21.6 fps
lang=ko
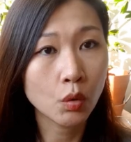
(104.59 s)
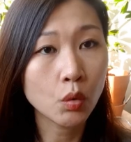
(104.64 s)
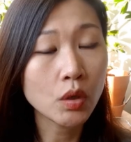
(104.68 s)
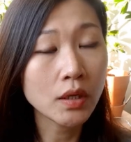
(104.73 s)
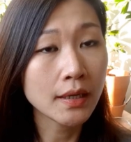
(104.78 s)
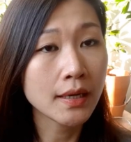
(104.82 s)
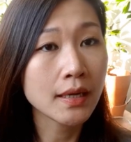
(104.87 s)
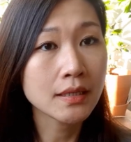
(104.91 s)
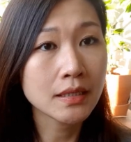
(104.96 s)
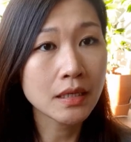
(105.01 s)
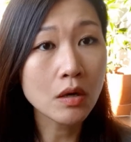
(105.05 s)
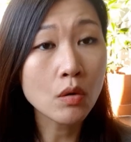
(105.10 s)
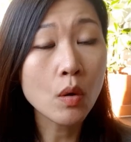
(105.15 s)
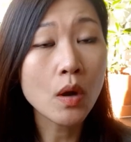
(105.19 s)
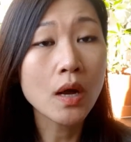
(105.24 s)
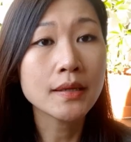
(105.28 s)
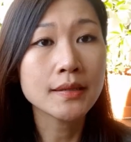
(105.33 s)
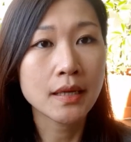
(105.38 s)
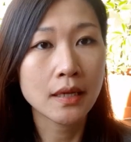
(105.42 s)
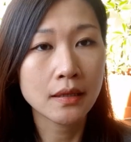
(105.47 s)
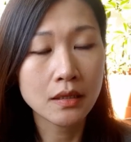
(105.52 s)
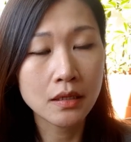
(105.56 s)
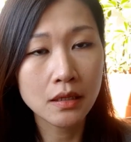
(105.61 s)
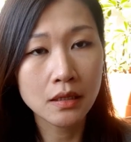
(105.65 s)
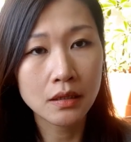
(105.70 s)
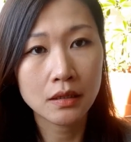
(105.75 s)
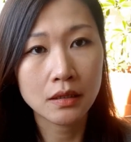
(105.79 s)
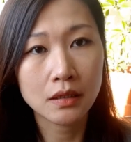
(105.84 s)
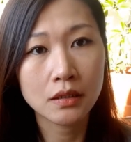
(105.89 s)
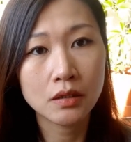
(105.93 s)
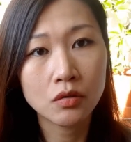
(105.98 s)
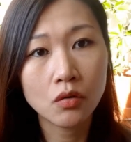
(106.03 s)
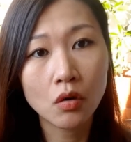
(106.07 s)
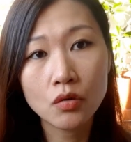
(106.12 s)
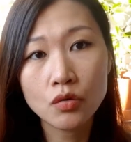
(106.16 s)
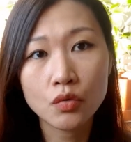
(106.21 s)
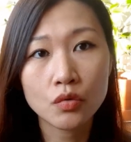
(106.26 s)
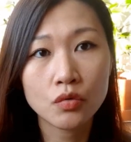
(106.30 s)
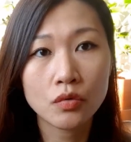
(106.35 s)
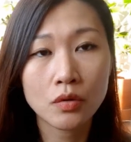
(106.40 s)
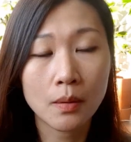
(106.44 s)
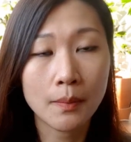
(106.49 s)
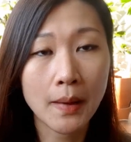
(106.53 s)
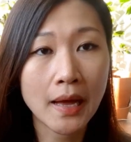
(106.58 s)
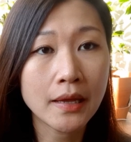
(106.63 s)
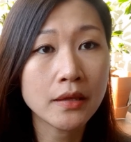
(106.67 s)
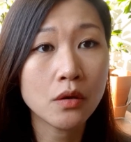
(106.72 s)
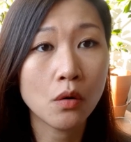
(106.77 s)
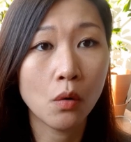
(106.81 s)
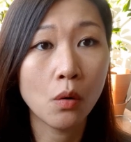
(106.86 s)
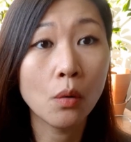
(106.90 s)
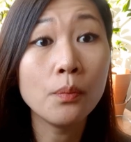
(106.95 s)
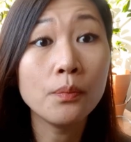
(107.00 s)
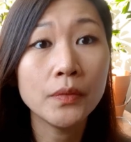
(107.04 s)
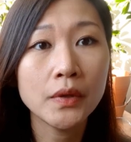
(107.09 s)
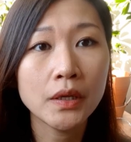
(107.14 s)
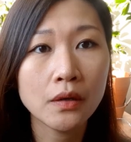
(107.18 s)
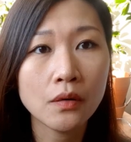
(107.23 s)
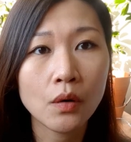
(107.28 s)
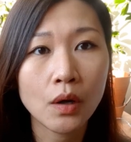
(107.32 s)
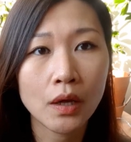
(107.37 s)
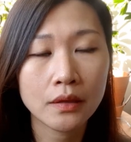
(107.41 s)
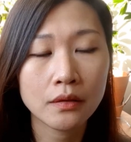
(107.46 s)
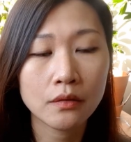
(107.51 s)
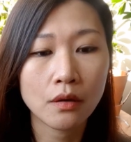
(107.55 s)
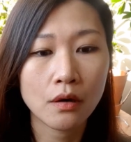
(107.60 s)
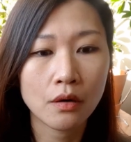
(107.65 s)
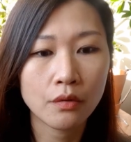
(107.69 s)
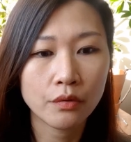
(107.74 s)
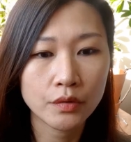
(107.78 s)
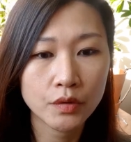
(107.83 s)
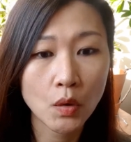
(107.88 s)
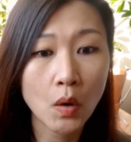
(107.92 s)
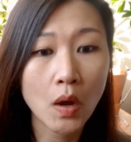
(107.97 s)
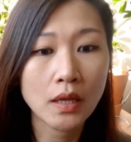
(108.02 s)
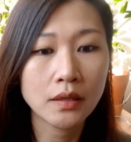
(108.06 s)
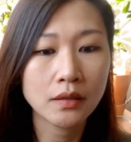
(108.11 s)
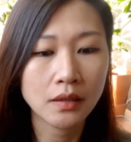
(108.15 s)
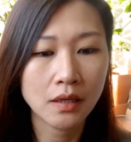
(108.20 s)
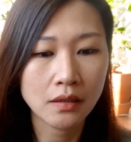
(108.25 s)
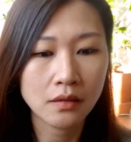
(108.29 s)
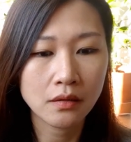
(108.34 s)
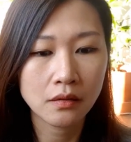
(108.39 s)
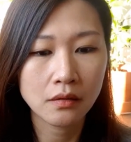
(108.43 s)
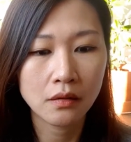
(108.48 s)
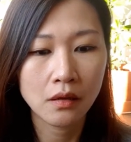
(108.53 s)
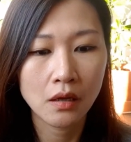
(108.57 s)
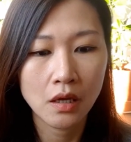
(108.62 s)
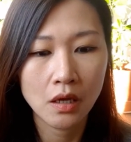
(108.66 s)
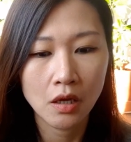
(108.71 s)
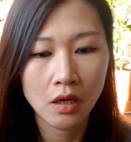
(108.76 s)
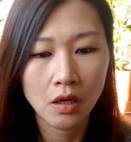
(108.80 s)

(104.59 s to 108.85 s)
독일의 짱과자는 그런 종류가 많이 없는 것 같더라고요. 저한테는.